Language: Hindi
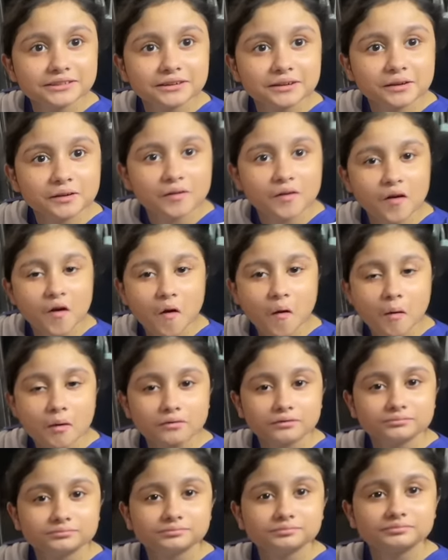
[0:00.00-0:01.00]
अगेन
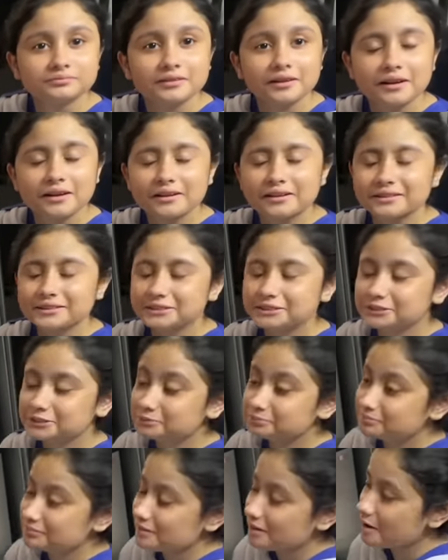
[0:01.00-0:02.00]
पेपर अबे कितने पेपर
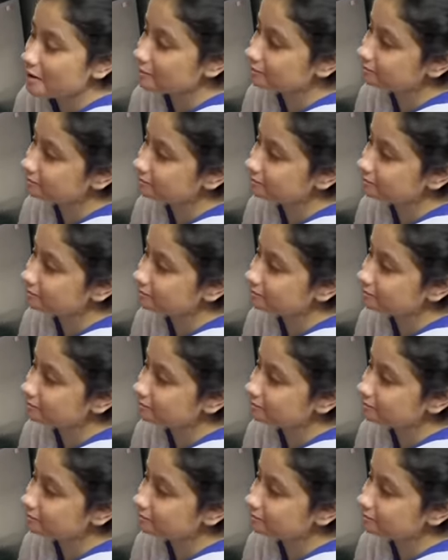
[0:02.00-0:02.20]
होने तेरे